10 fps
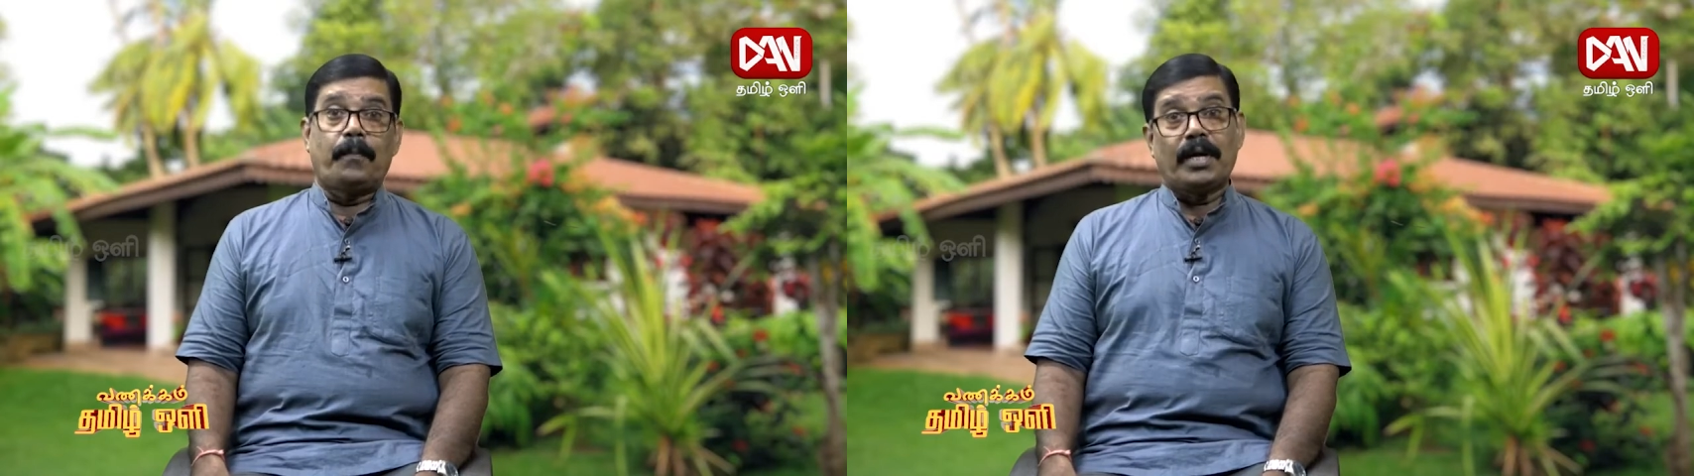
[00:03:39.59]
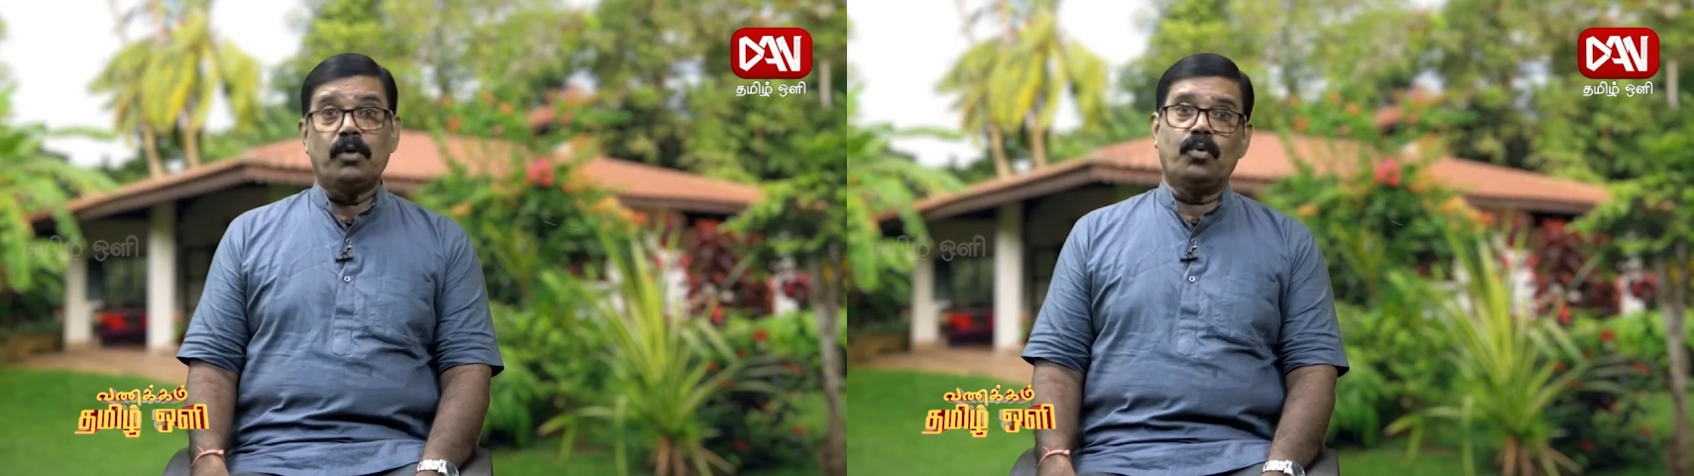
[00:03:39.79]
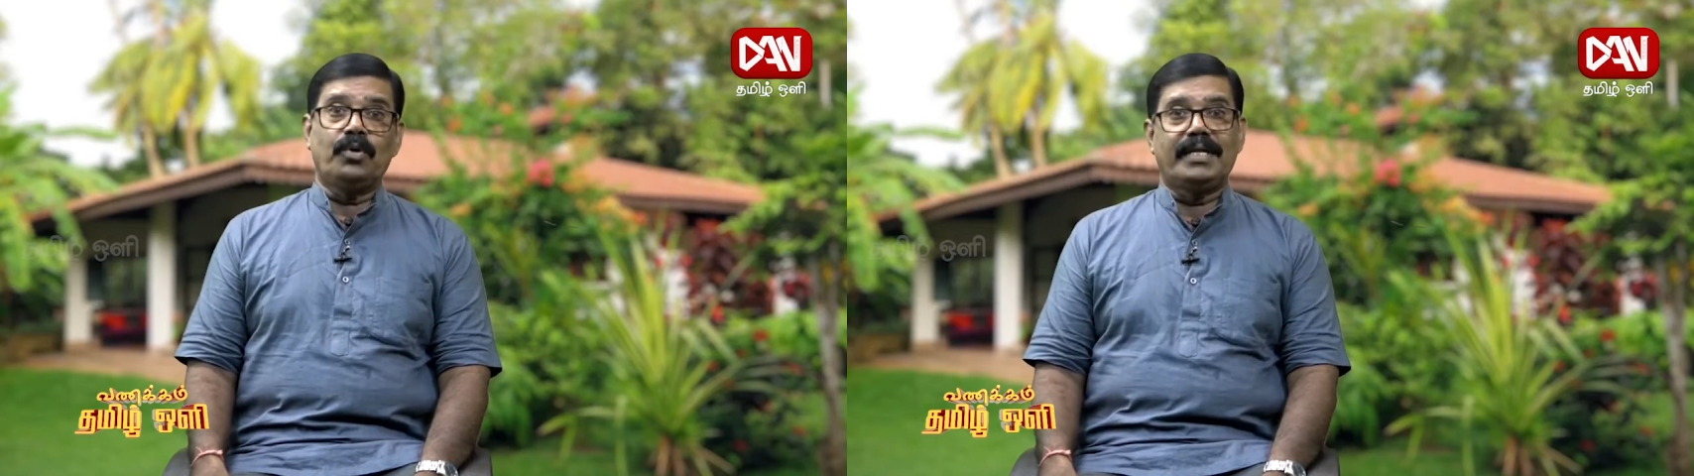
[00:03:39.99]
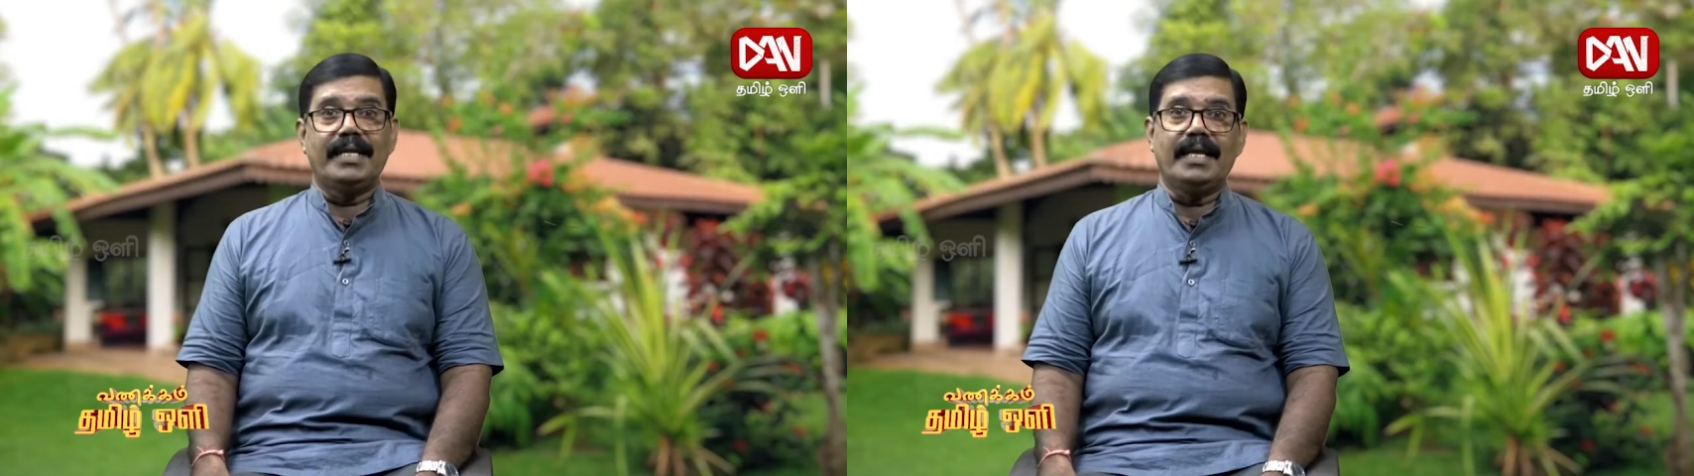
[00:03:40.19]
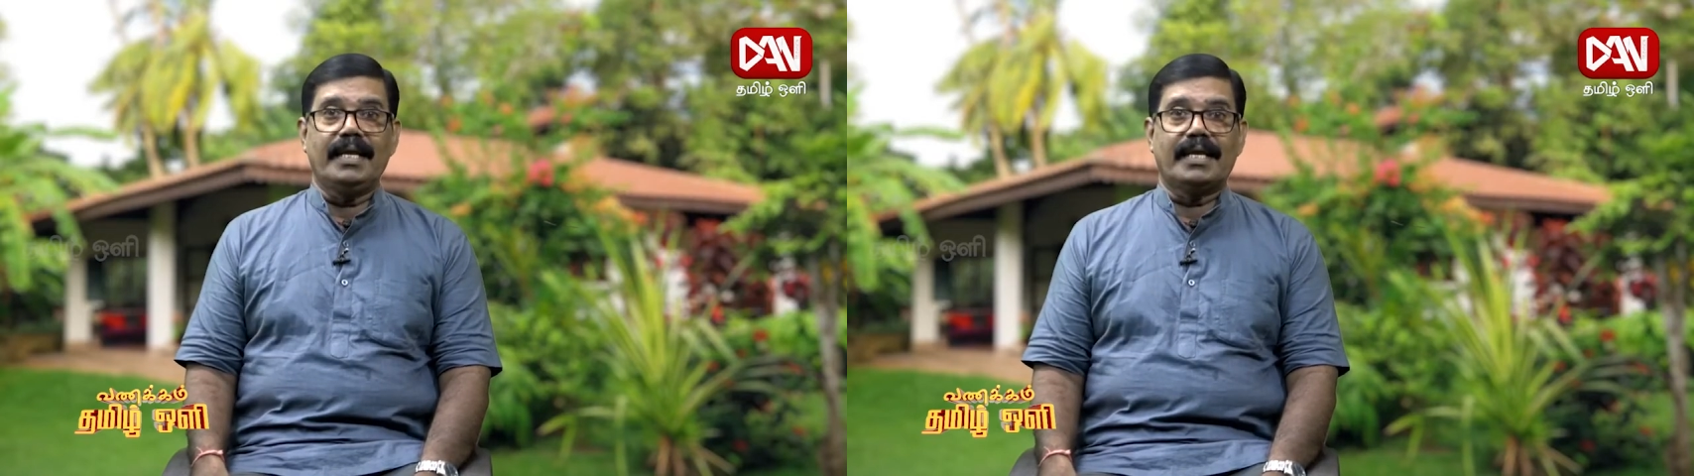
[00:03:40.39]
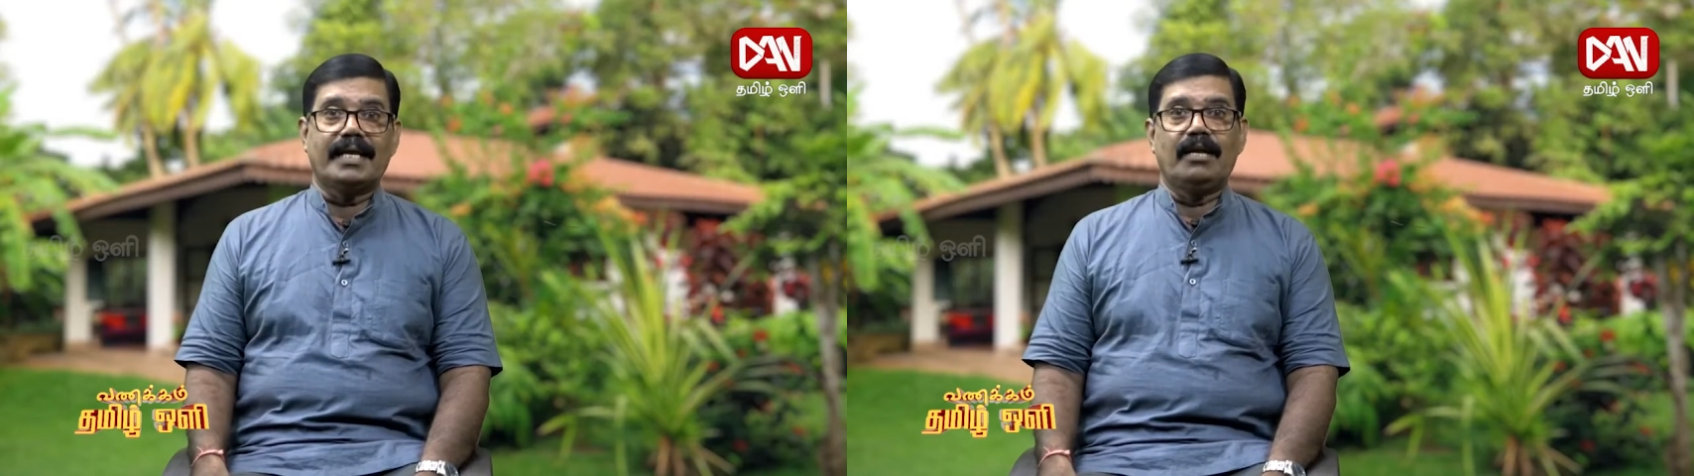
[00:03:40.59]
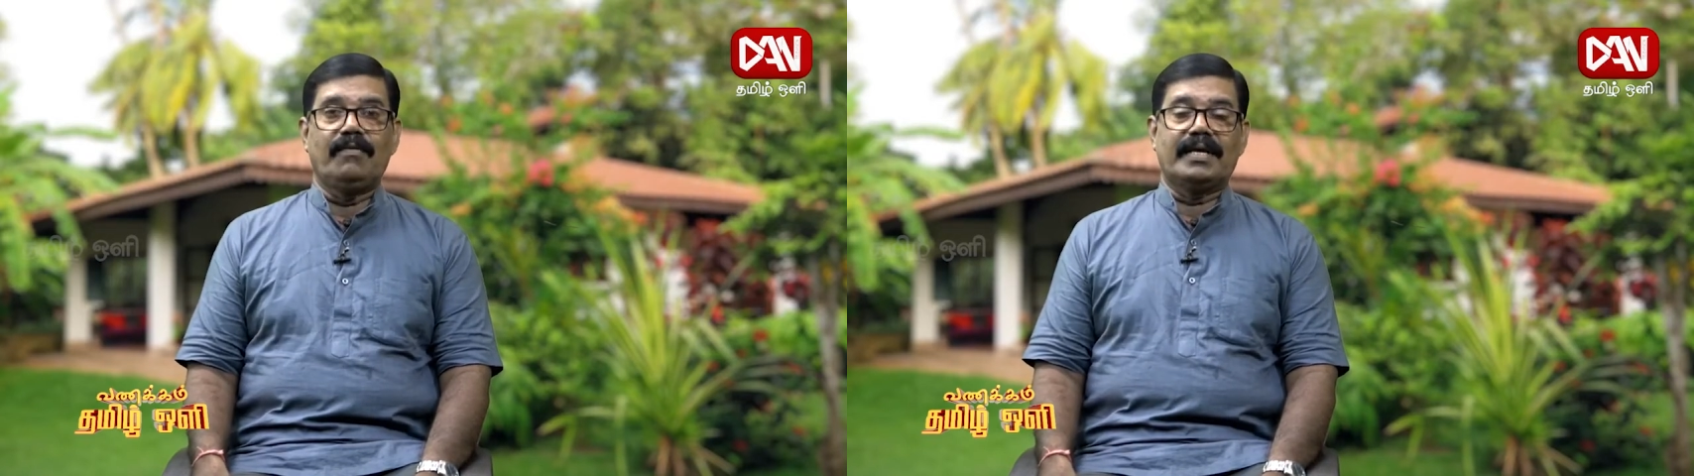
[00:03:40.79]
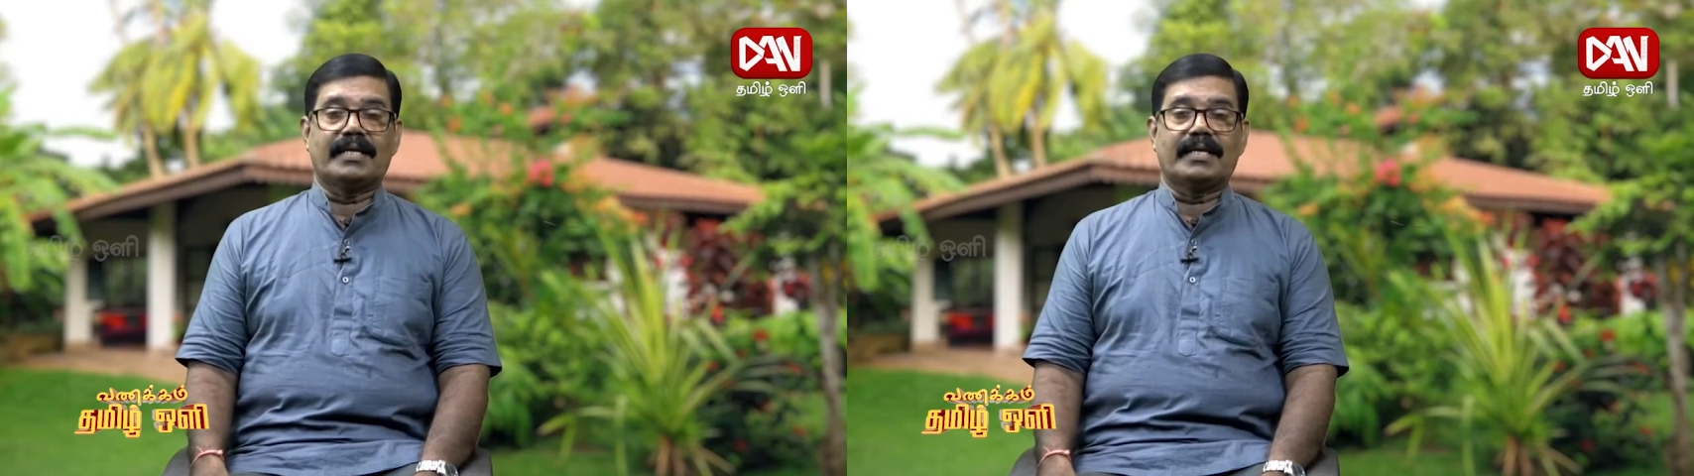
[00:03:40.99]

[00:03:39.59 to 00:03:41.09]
படகோட்டி கேள்வி